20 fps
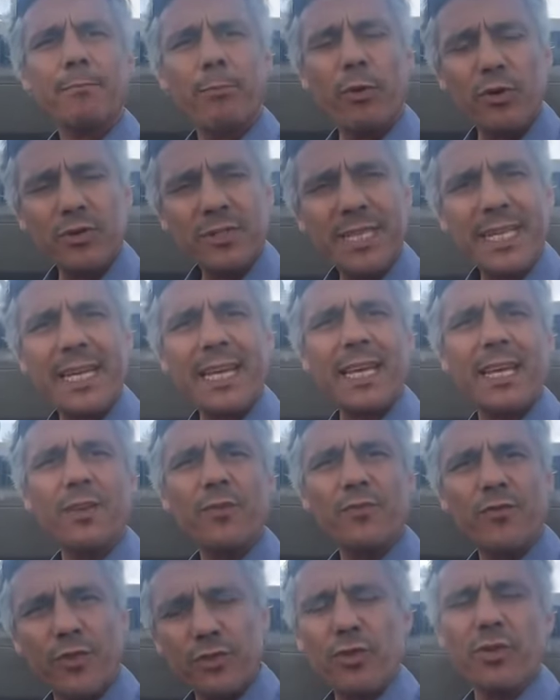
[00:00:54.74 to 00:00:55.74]

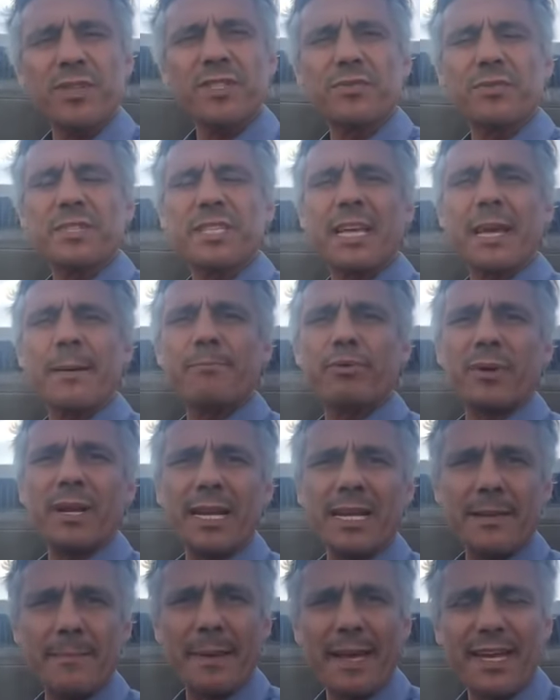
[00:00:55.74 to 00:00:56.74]
montrer votre soutien pour
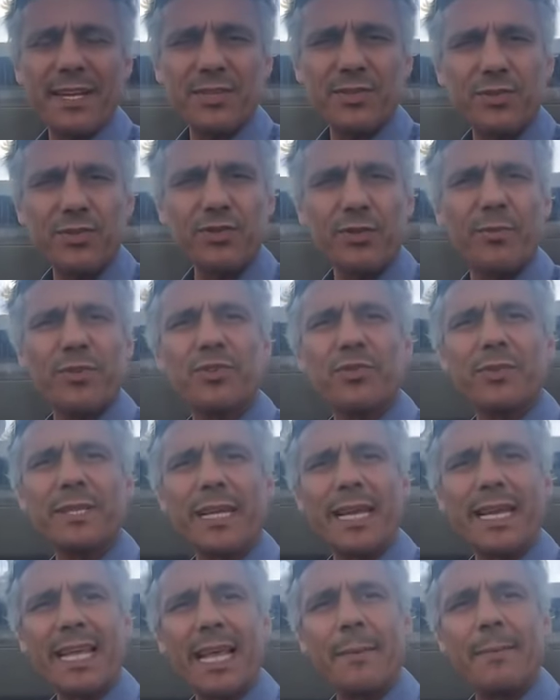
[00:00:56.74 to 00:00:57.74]
la libération de M.
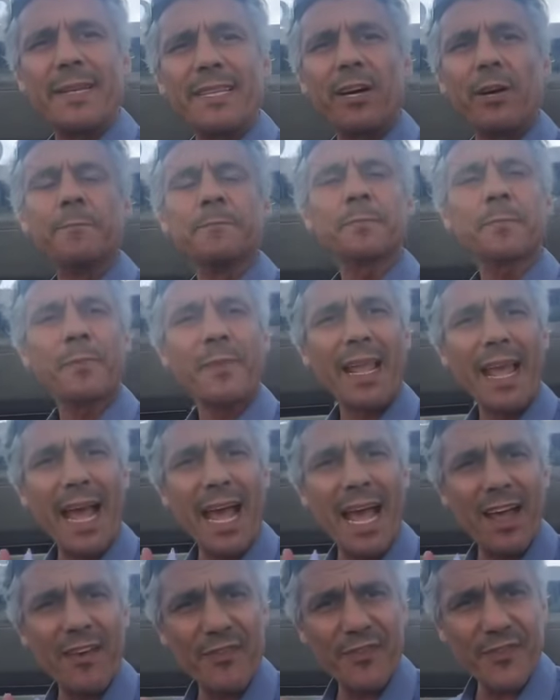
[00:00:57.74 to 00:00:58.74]
Tariq Ramadan
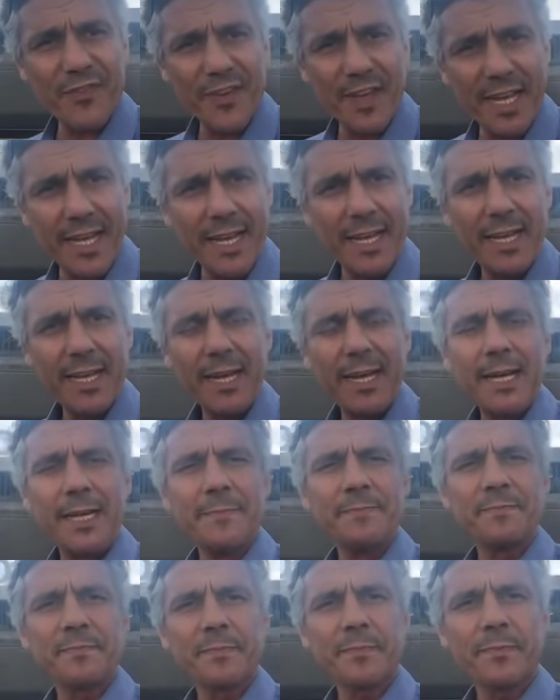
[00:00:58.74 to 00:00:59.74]
afin
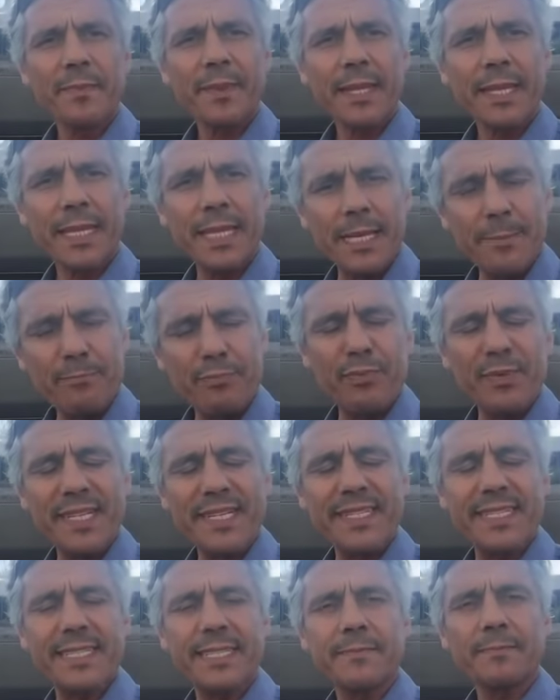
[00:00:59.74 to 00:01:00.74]
qu'il
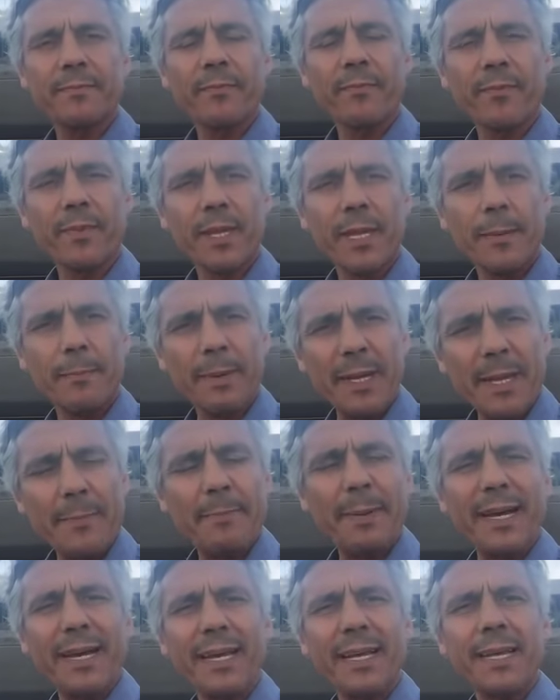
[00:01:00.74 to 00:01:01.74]
puisse
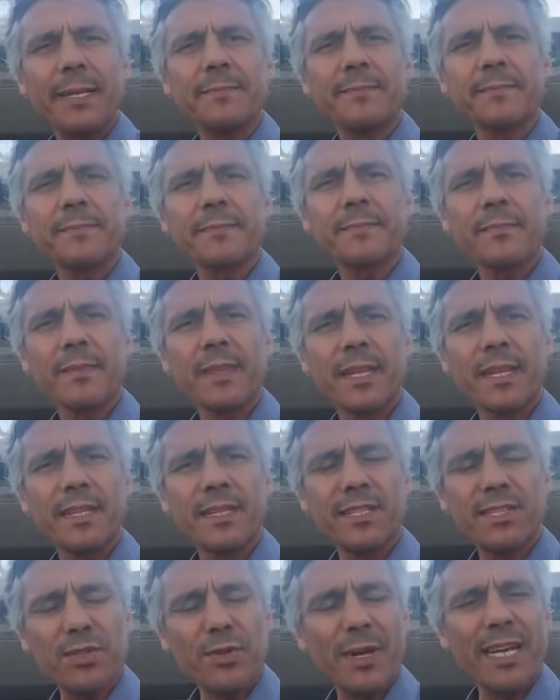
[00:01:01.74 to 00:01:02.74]
préparer
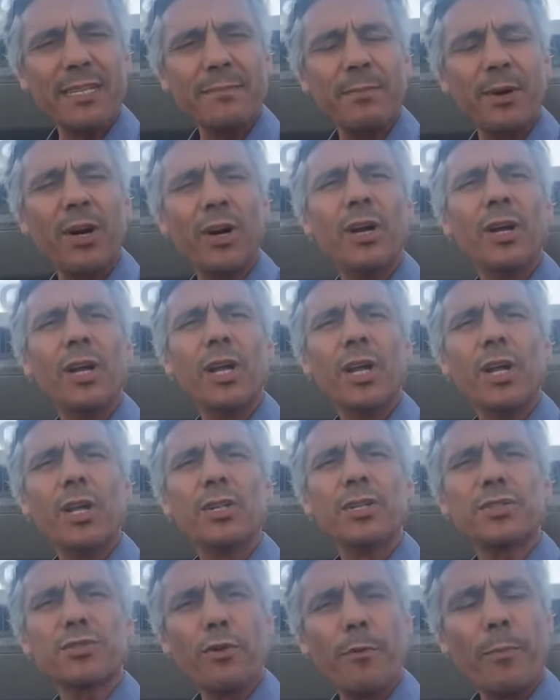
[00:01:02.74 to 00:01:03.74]
sereinement
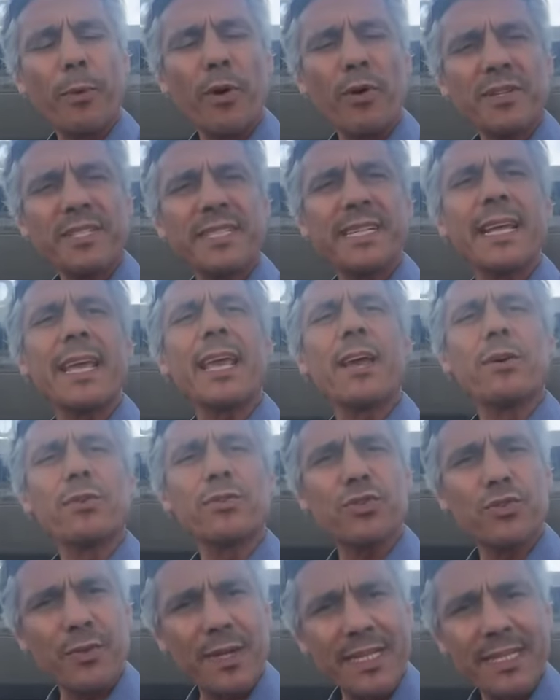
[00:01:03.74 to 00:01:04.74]
son procès. Et
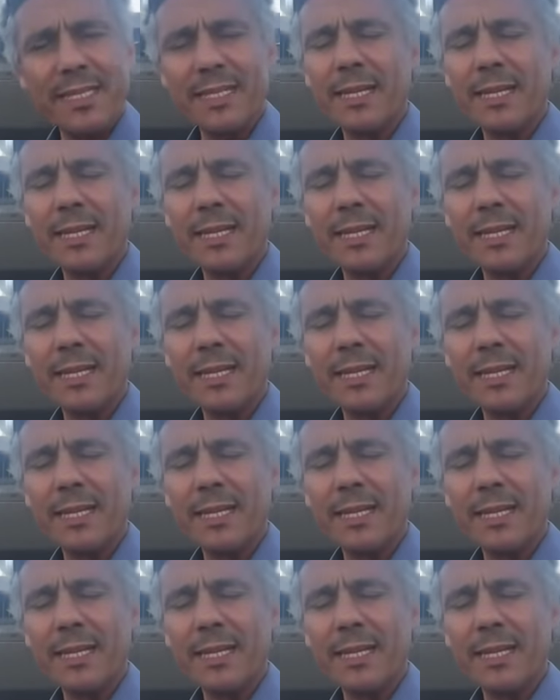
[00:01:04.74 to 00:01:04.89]
ensuite,